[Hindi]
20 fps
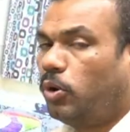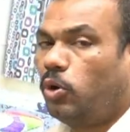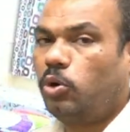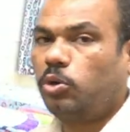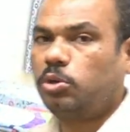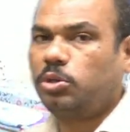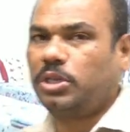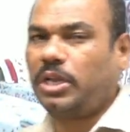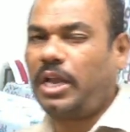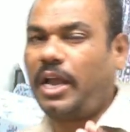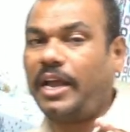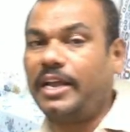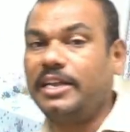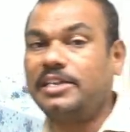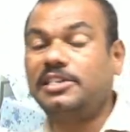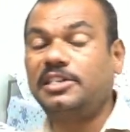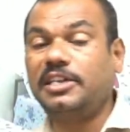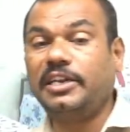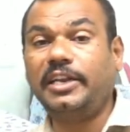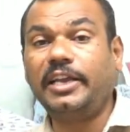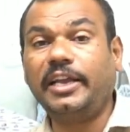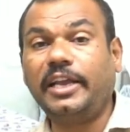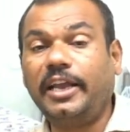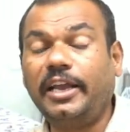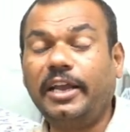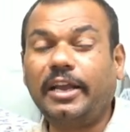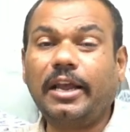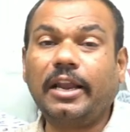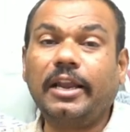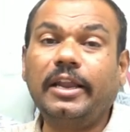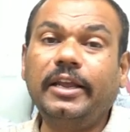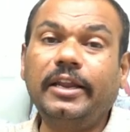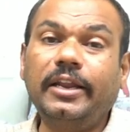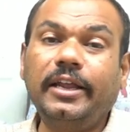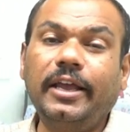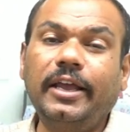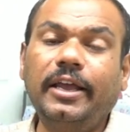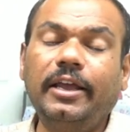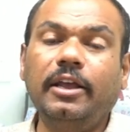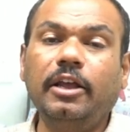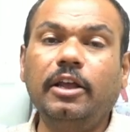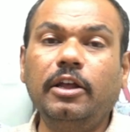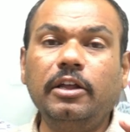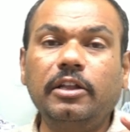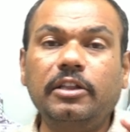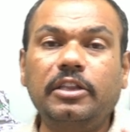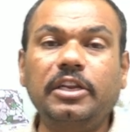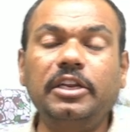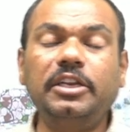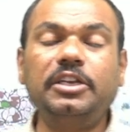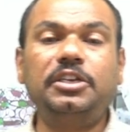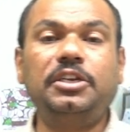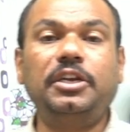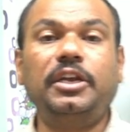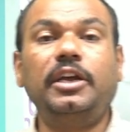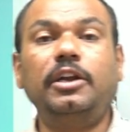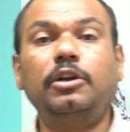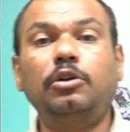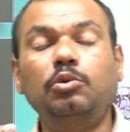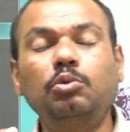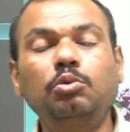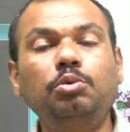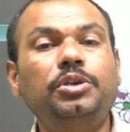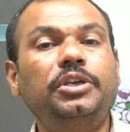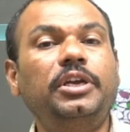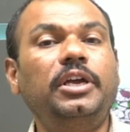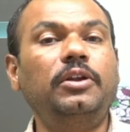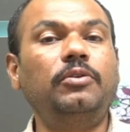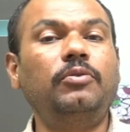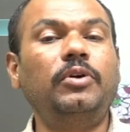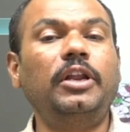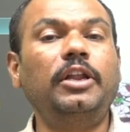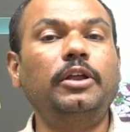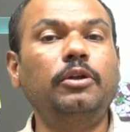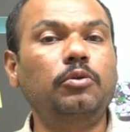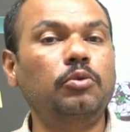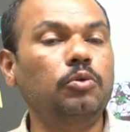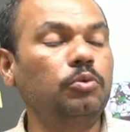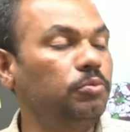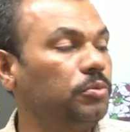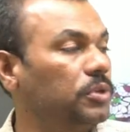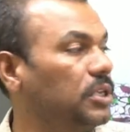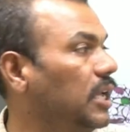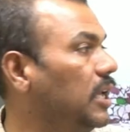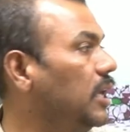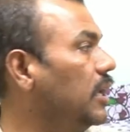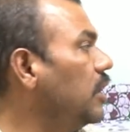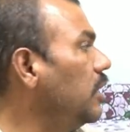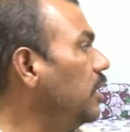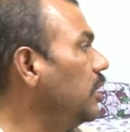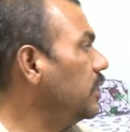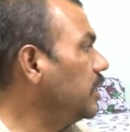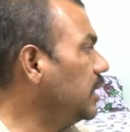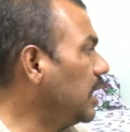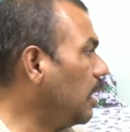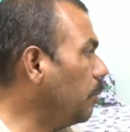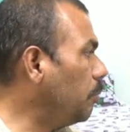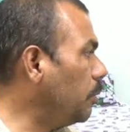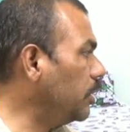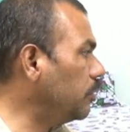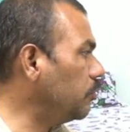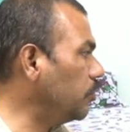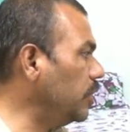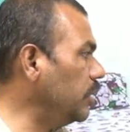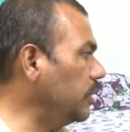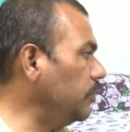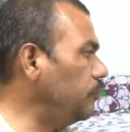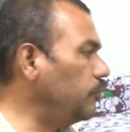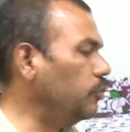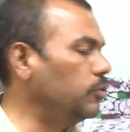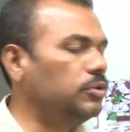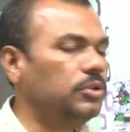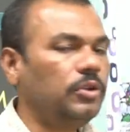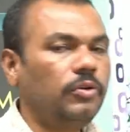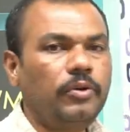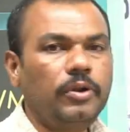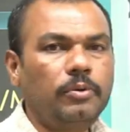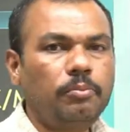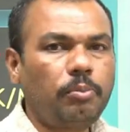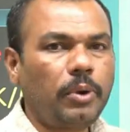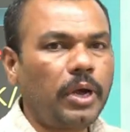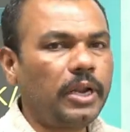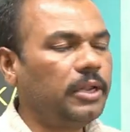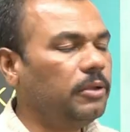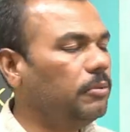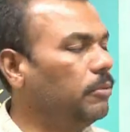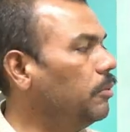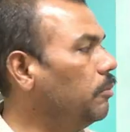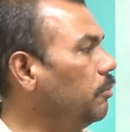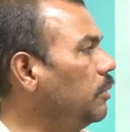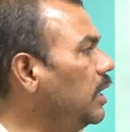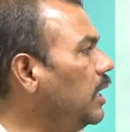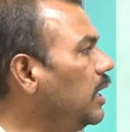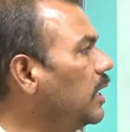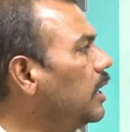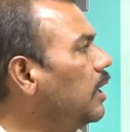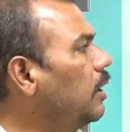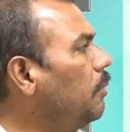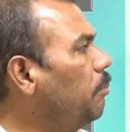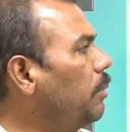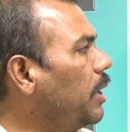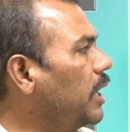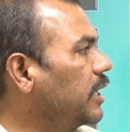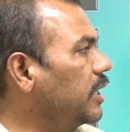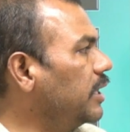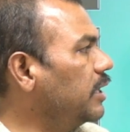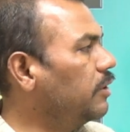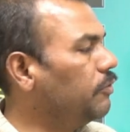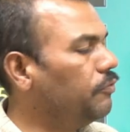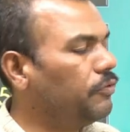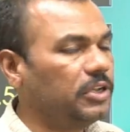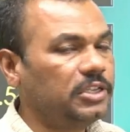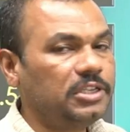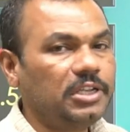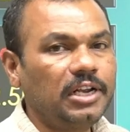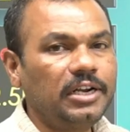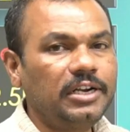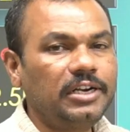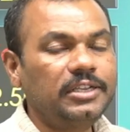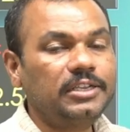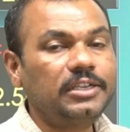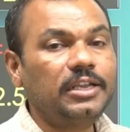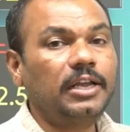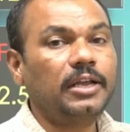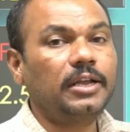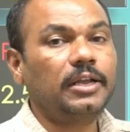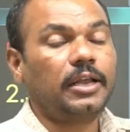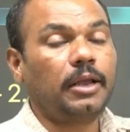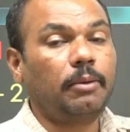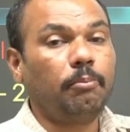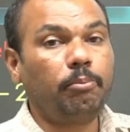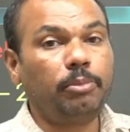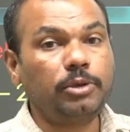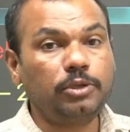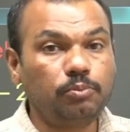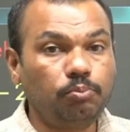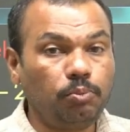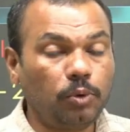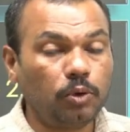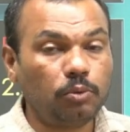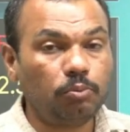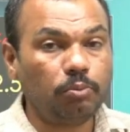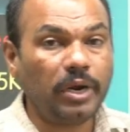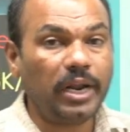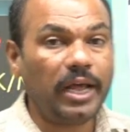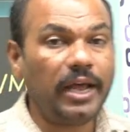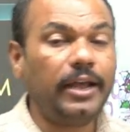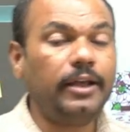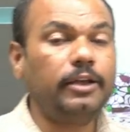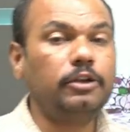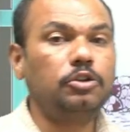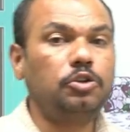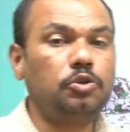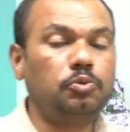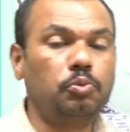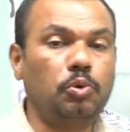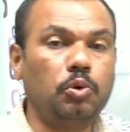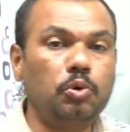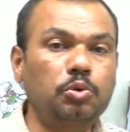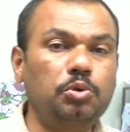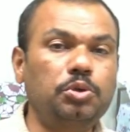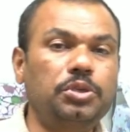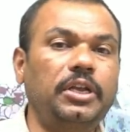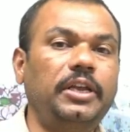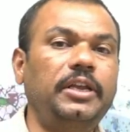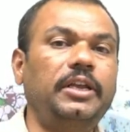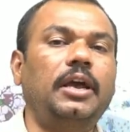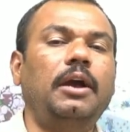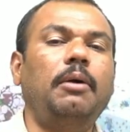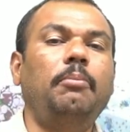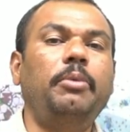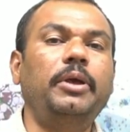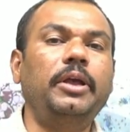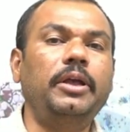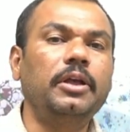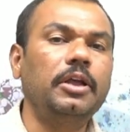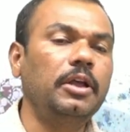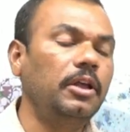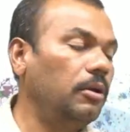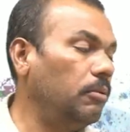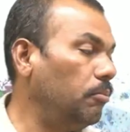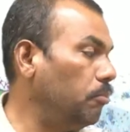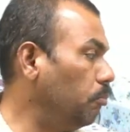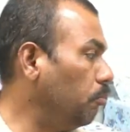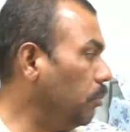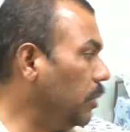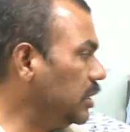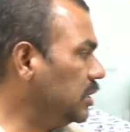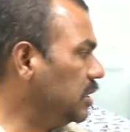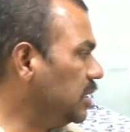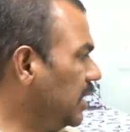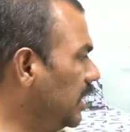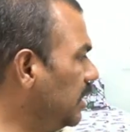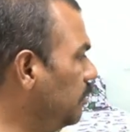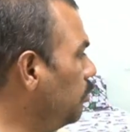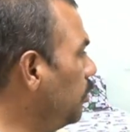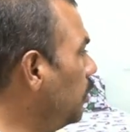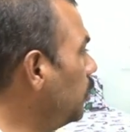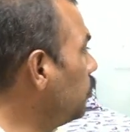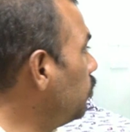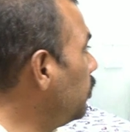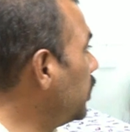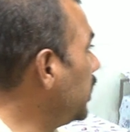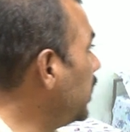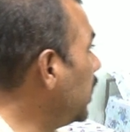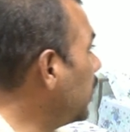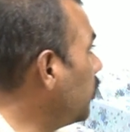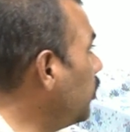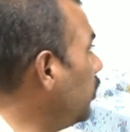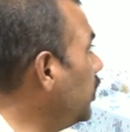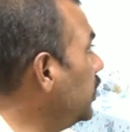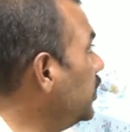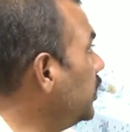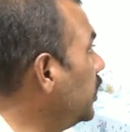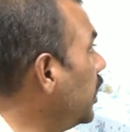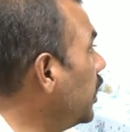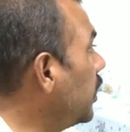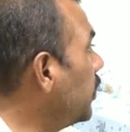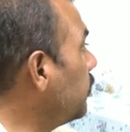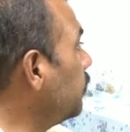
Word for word: बहुत हाइजीनिक है क्लीन है थ्री शेयर टू शेयर वाले रूम्स है यहाँ पे 24/7 पानी भी मिलेगा बाकी की फैसिलिटीज़ है कैंपस बहुत बड़ा है स्पोर्ट्स है यहाँ पे मस्त है बहुत बढ़िया कॉलेज है यार